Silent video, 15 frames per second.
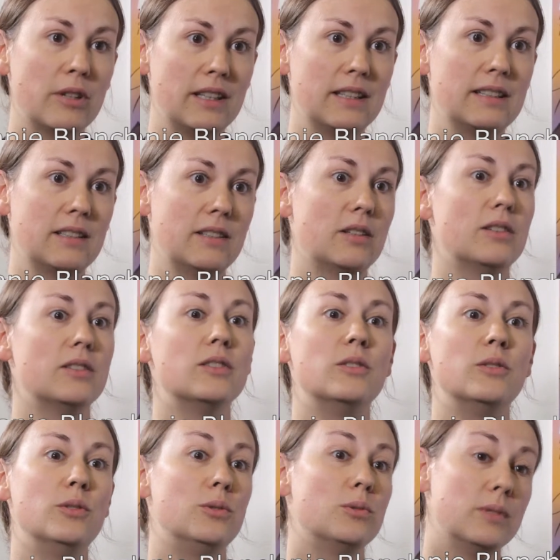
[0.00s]
fait euh,
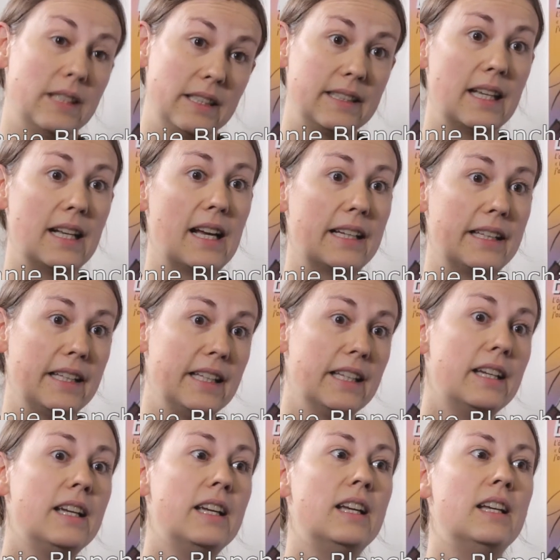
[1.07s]
de tous ces
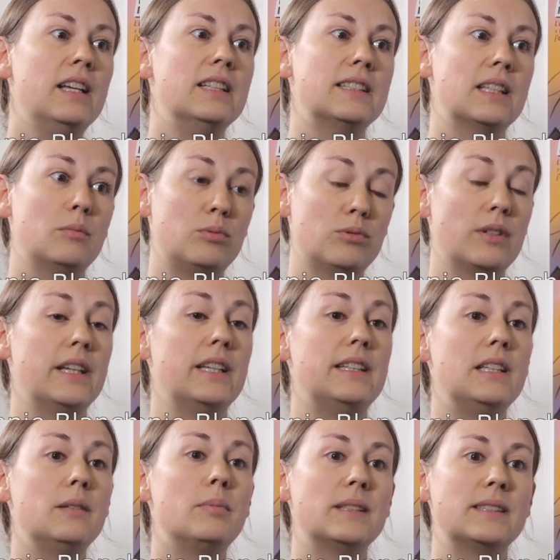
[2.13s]
salariés, ça pourrait
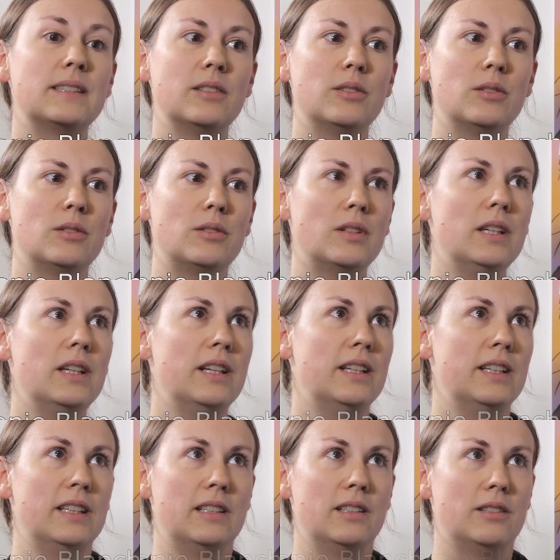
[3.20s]
aider parce que
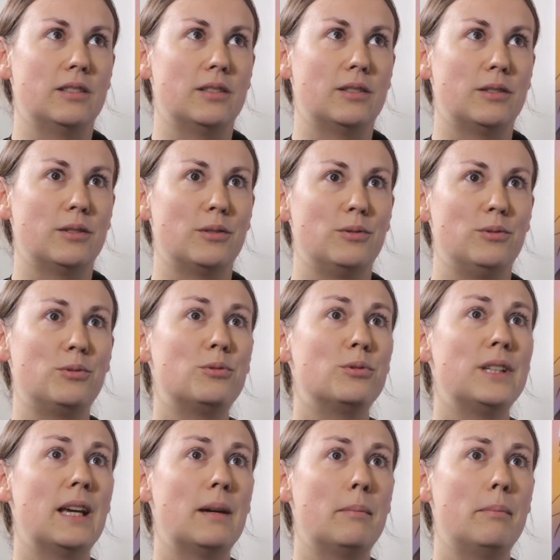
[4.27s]
euh, du
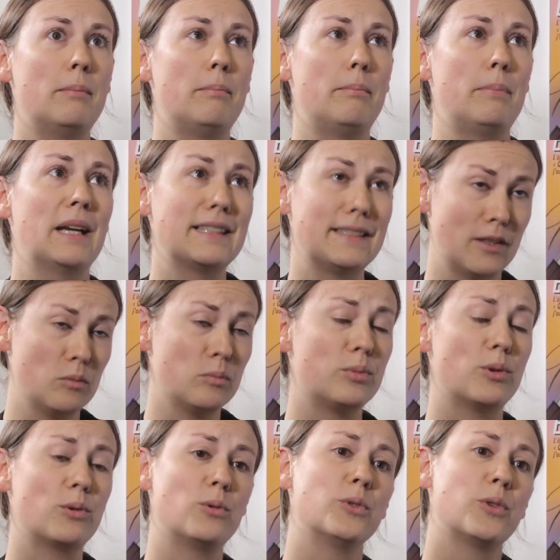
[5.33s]
coup il n'y a personne
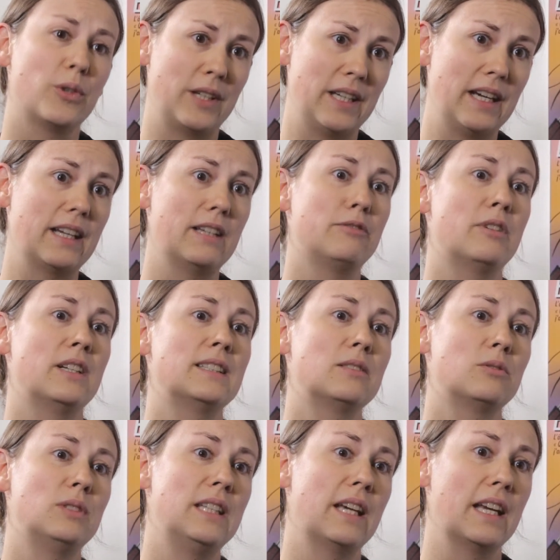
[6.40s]
pour contrecarrer
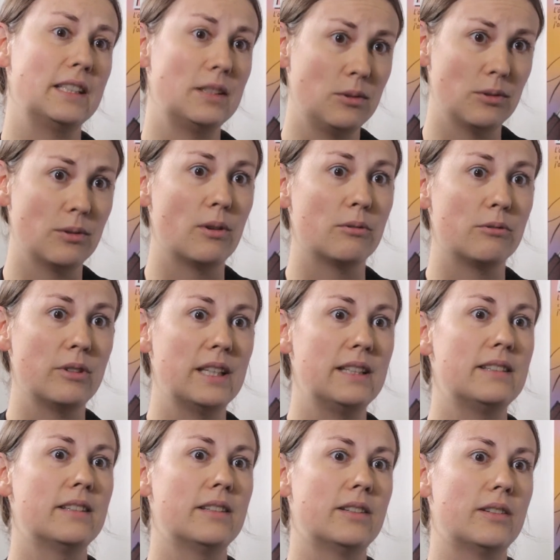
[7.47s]
face aux directions en
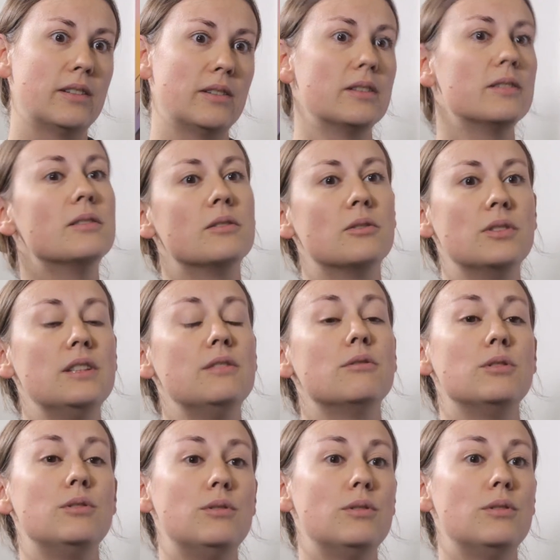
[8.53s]
fait au
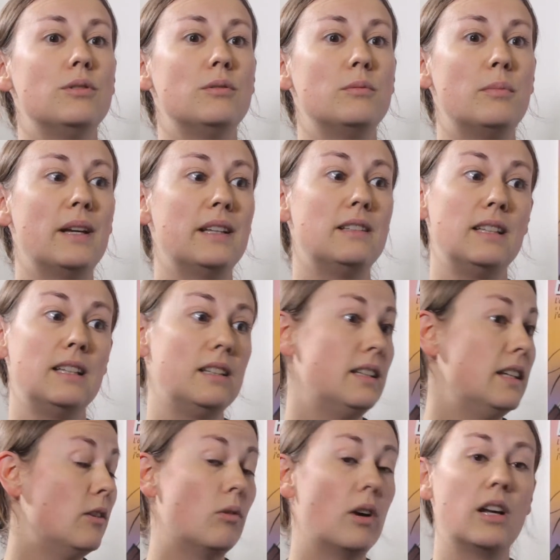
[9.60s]
niveau du, bah, des,
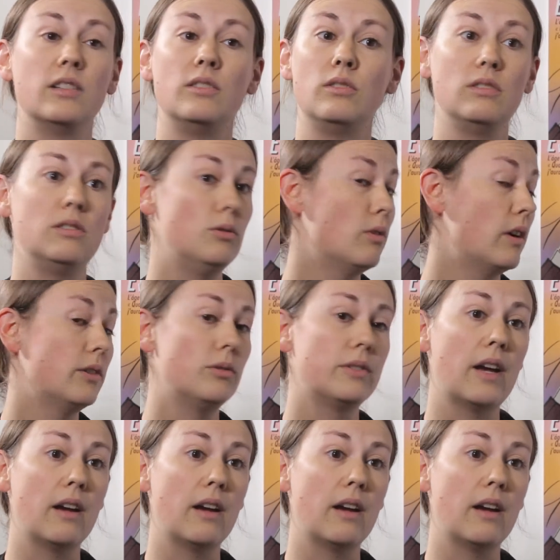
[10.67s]
lois, du, droit du